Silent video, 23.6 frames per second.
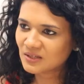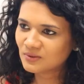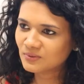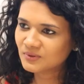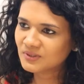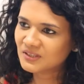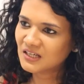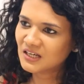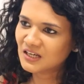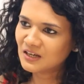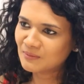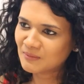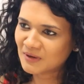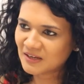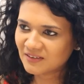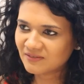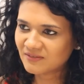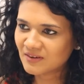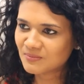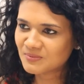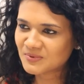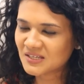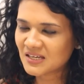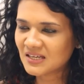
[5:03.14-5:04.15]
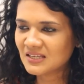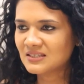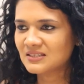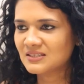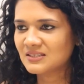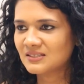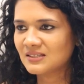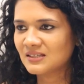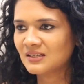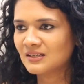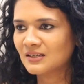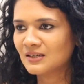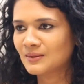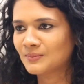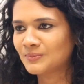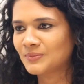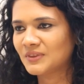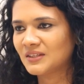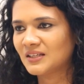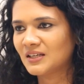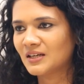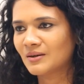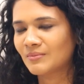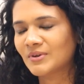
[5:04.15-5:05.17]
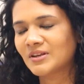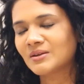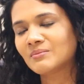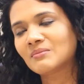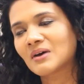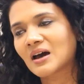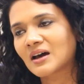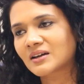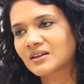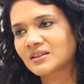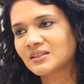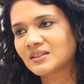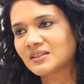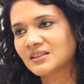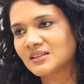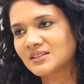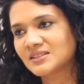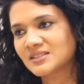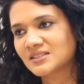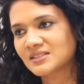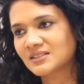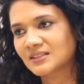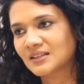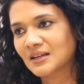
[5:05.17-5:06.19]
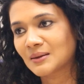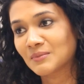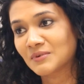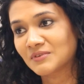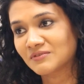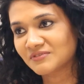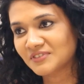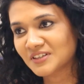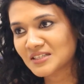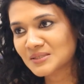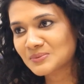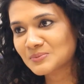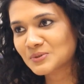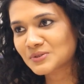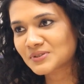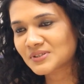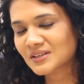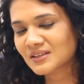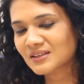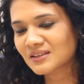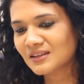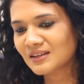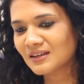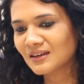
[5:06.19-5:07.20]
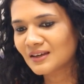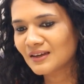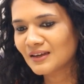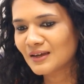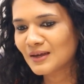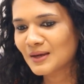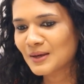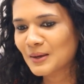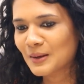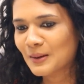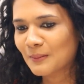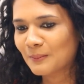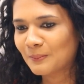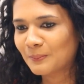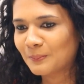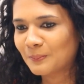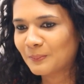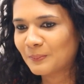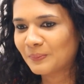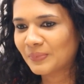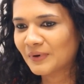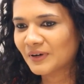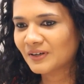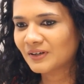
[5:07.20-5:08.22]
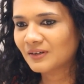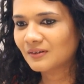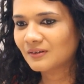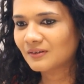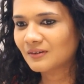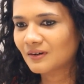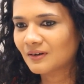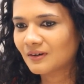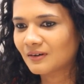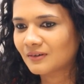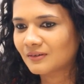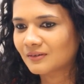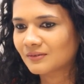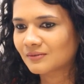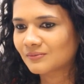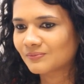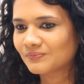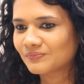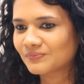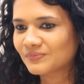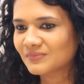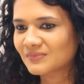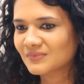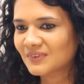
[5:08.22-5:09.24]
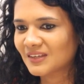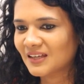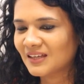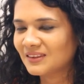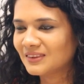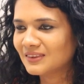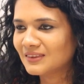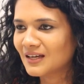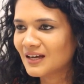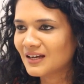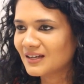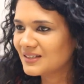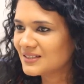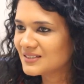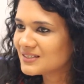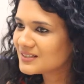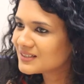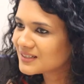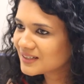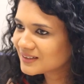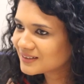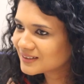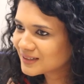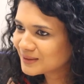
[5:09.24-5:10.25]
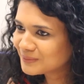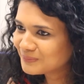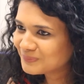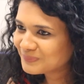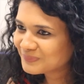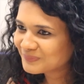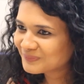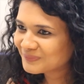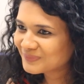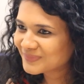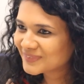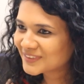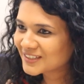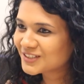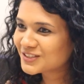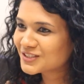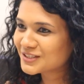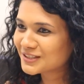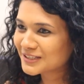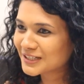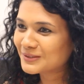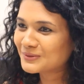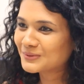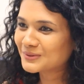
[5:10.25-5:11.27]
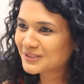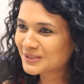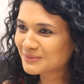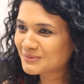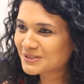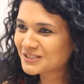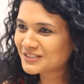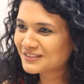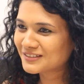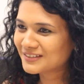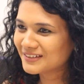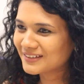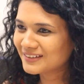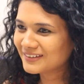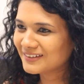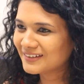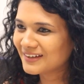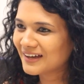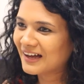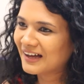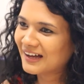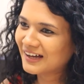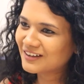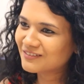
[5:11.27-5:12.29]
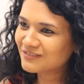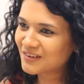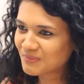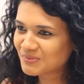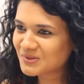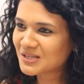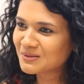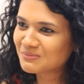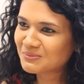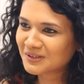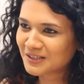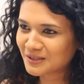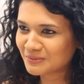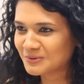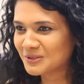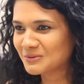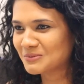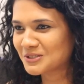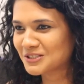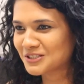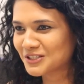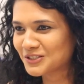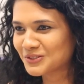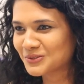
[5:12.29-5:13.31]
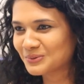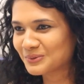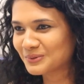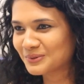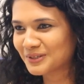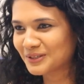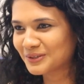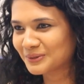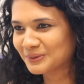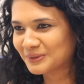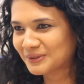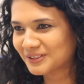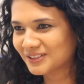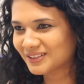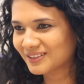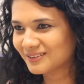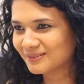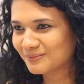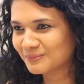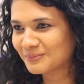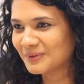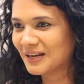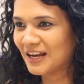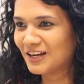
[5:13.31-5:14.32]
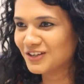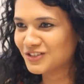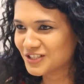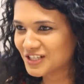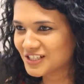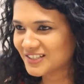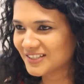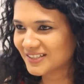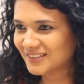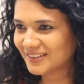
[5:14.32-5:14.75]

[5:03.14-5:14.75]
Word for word: चालू किया हमारी वेबसाइट से हमने हमारी मार्केटिंग इंस्टाग्राम एंड फेसबुक से की okay. पर इतना इजी नहीं था जितना लोग समझते हैं कि हाँ हाँ वेबसाइट पे कपड़े बेचना शुरू करो और ब्रांड चल